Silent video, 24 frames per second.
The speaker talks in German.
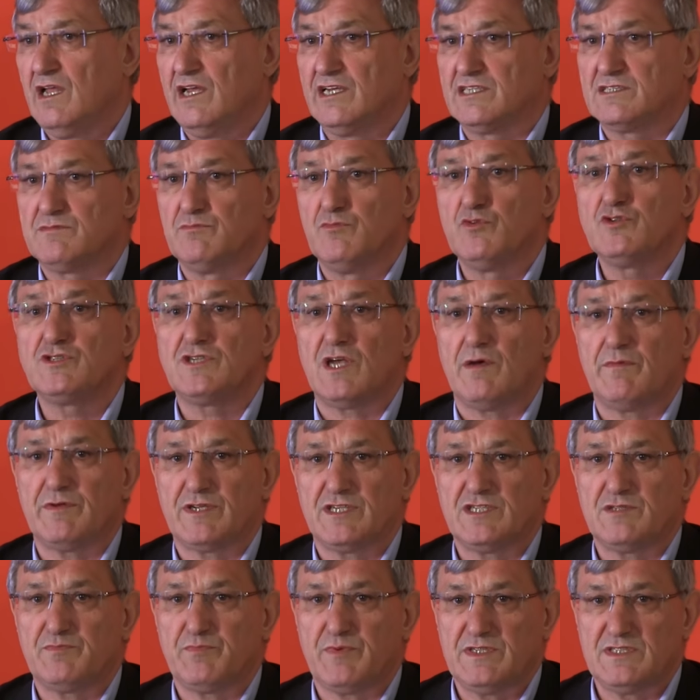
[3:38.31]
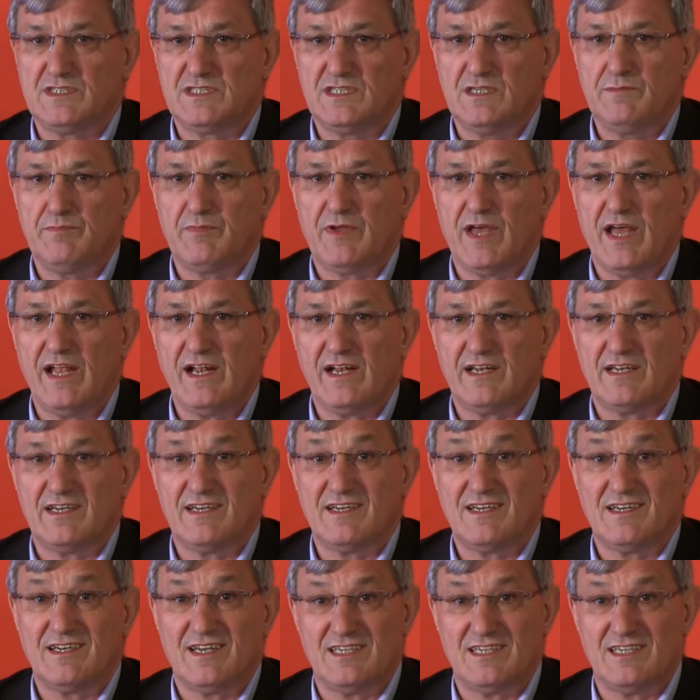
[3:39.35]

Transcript: Es muss aber das Prinzip gelten,